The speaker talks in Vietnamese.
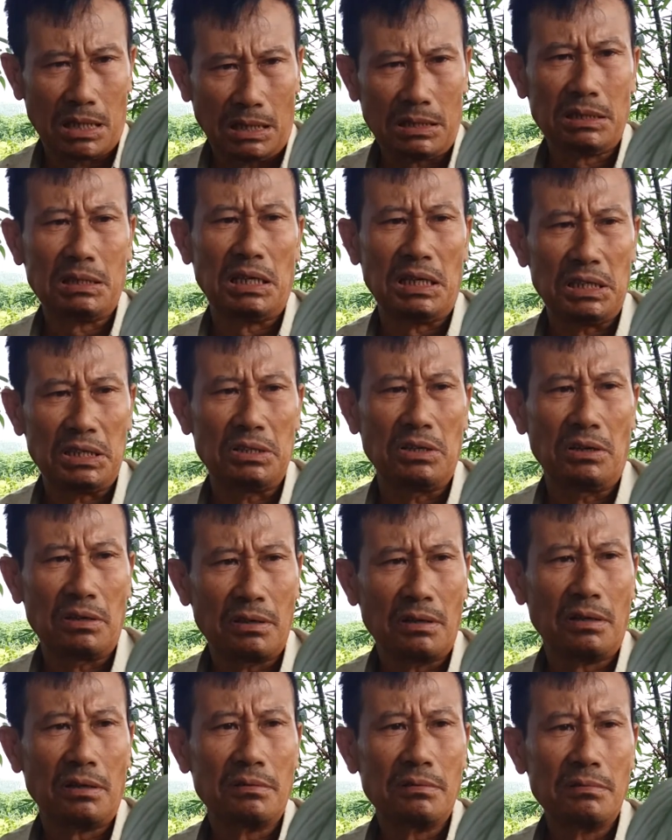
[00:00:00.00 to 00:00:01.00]
cực kỳ
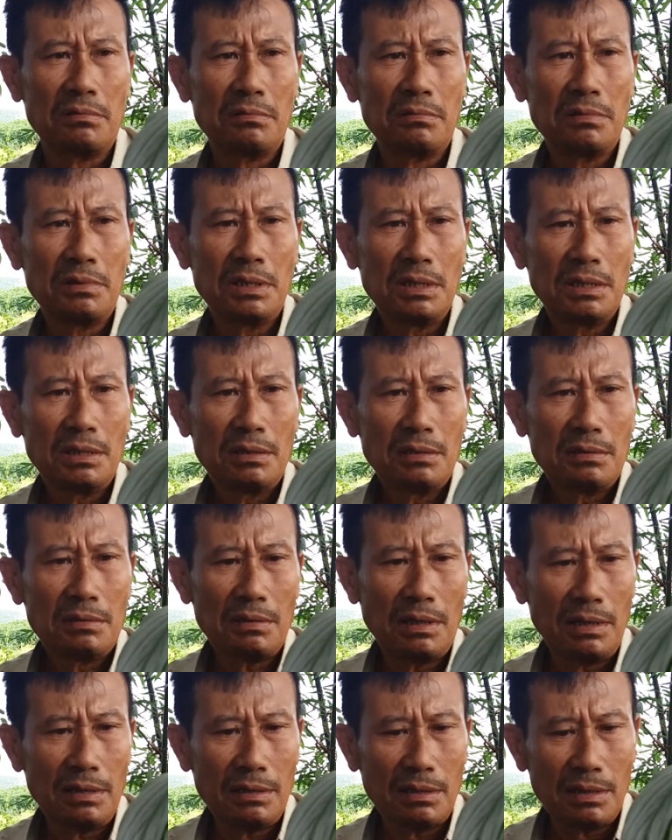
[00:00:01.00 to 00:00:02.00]
gian non
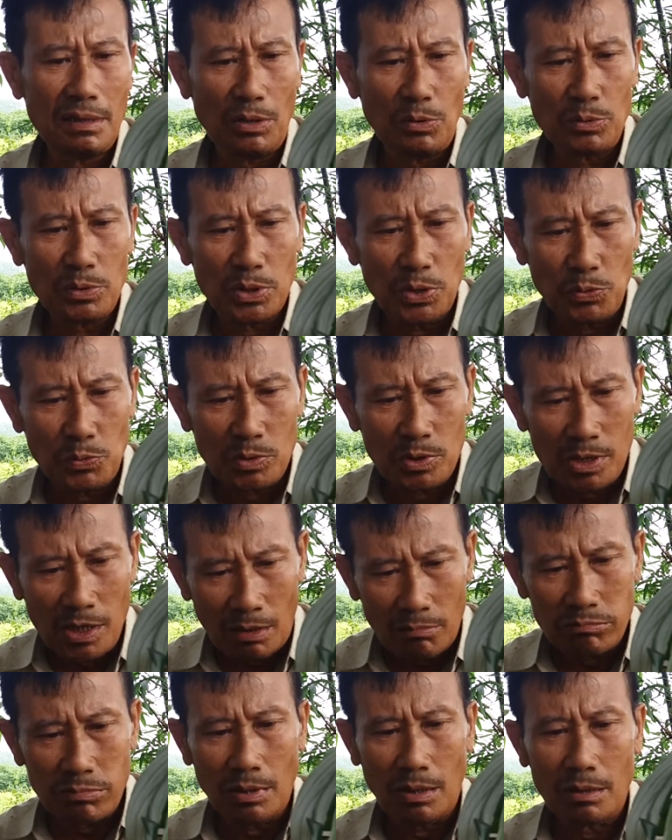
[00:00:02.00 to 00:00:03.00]
trời đến cái nấu tiểu
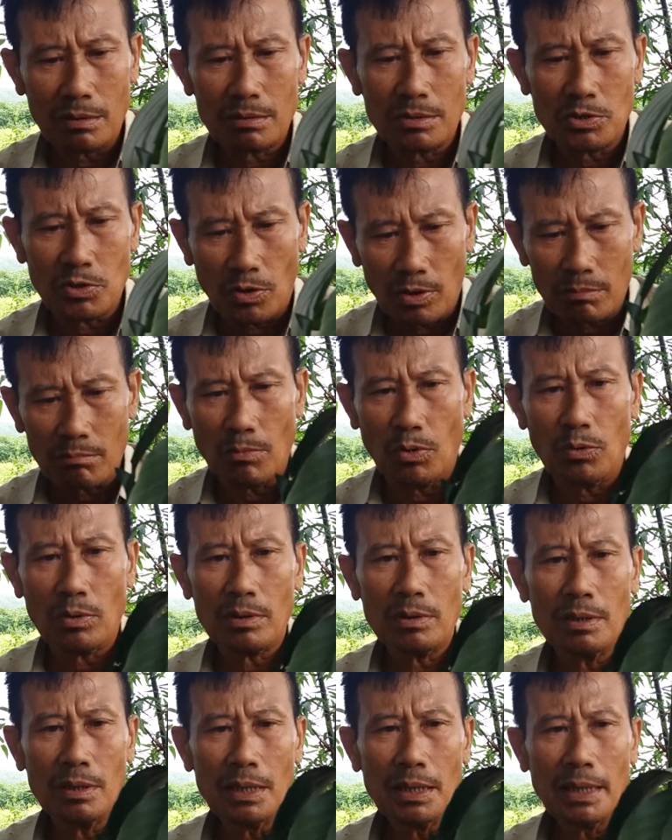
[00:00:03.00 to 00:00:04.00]
không được rót bốt
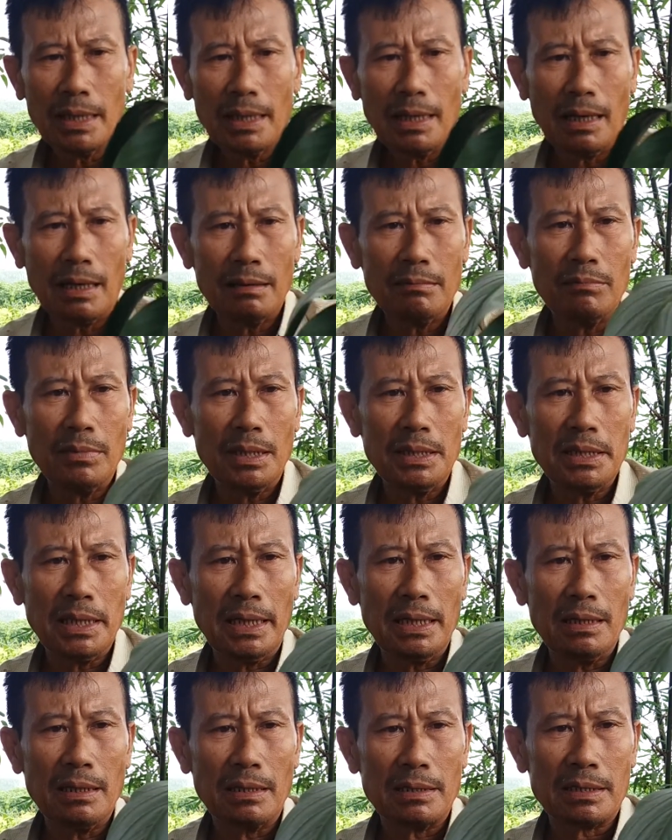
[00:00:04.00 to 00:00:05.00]
anh à.
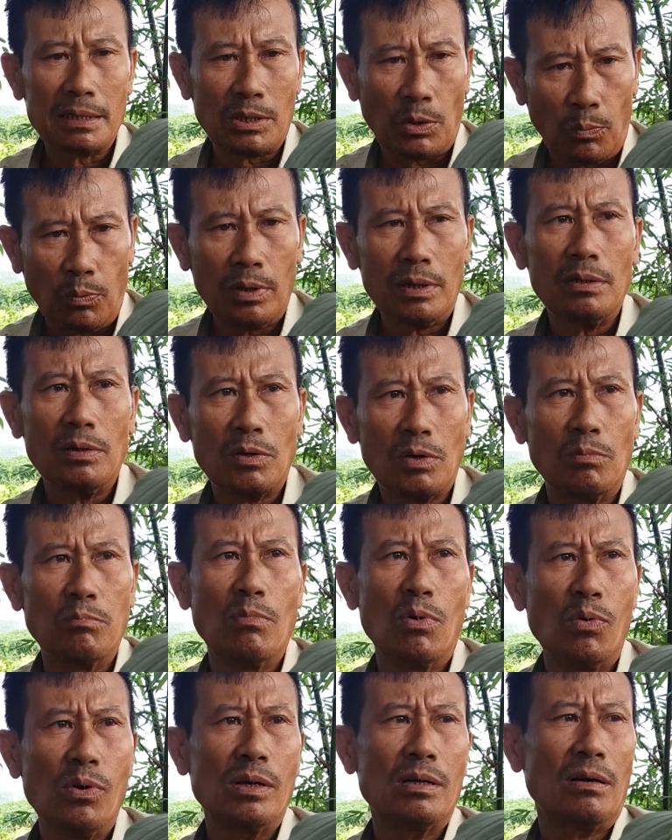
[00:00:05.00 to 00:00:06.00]
nghĩ là số nó
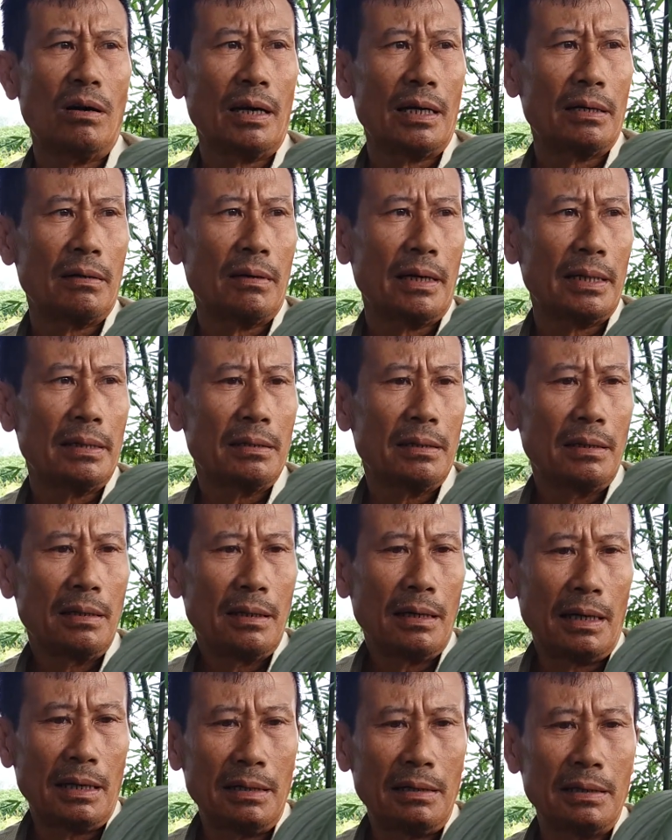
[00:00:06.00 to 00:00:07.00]
cũng muốn ra rồi đây
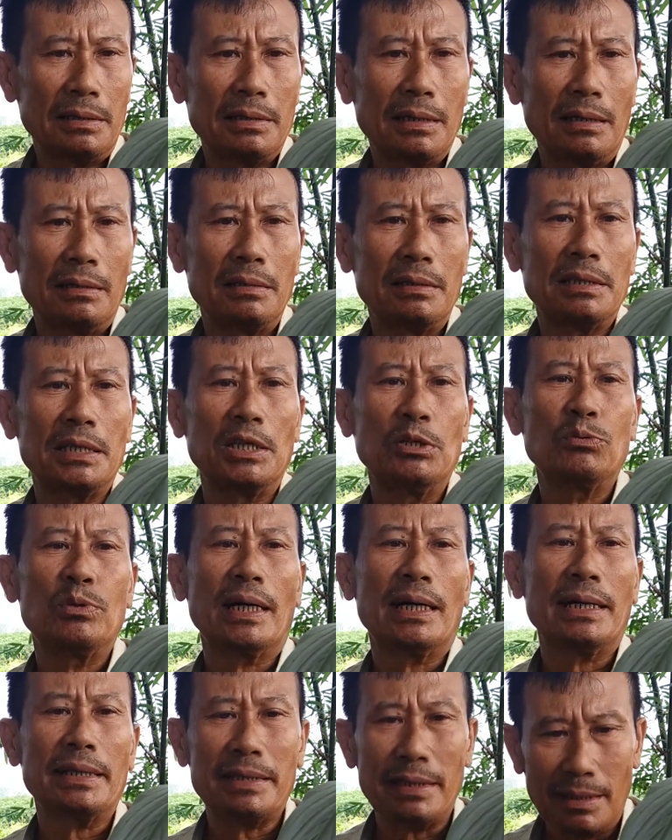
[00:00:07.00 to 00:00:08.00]
anh lại cho anh tiểu
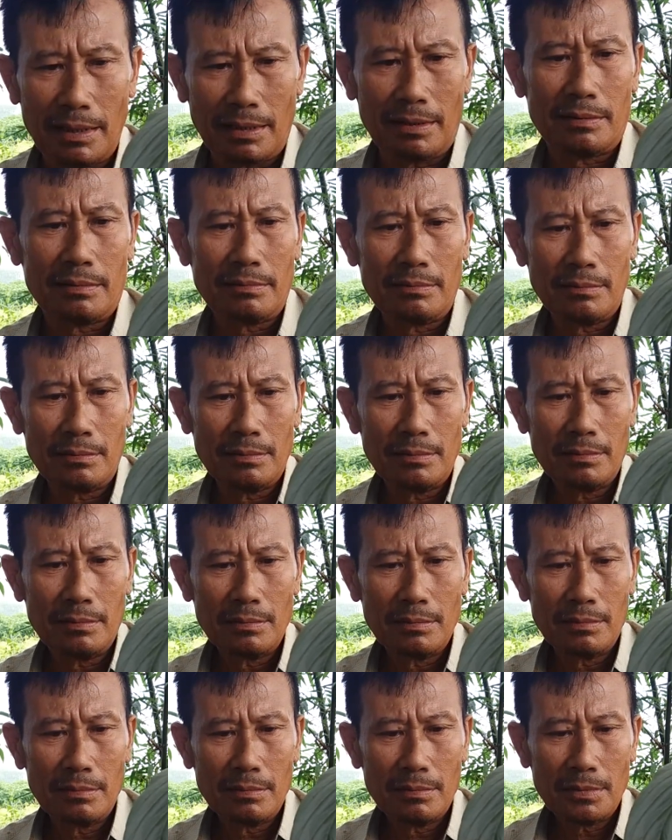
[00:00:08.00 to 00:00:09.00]
trong cái chơi
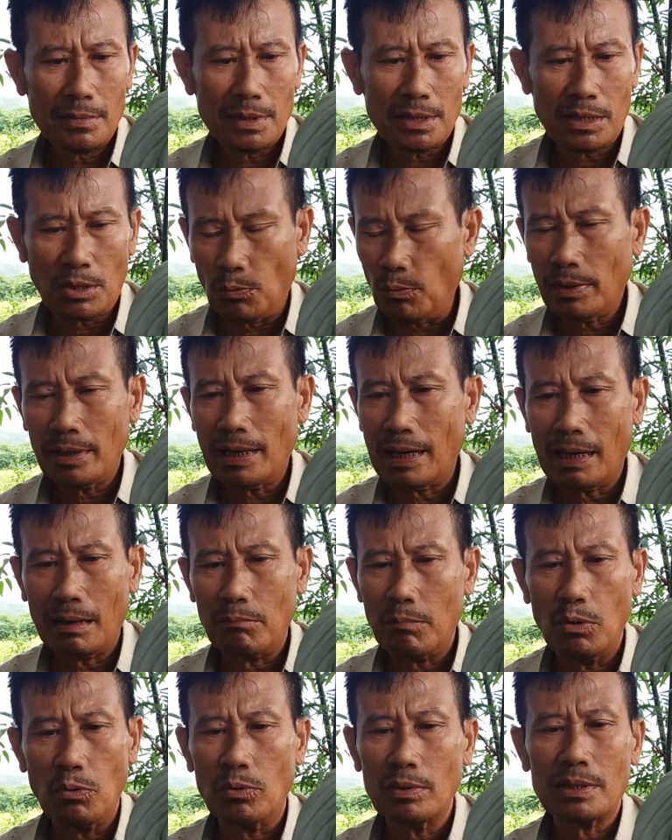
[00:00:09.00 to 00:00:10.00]
à số
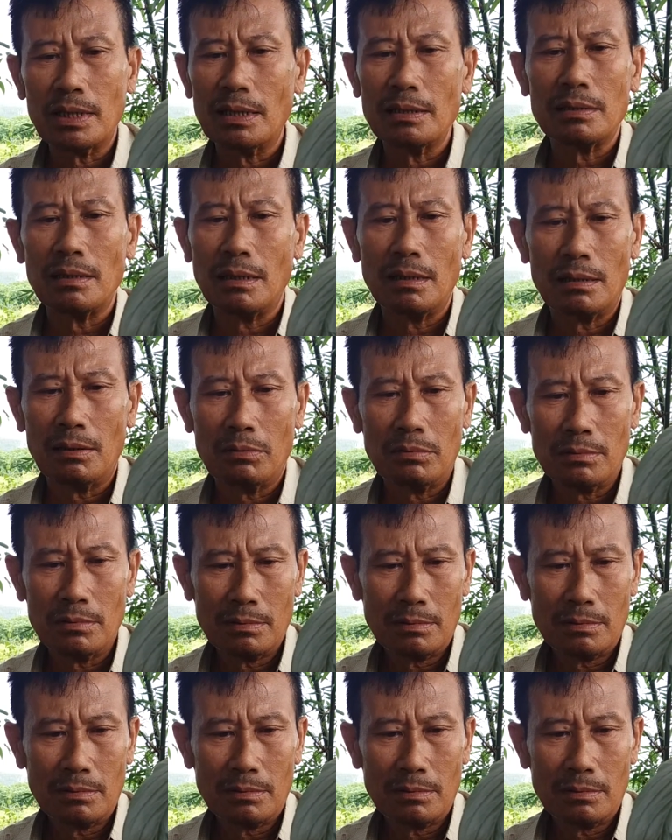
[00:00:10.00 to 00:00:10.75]
nằm luôn trong chơi luôn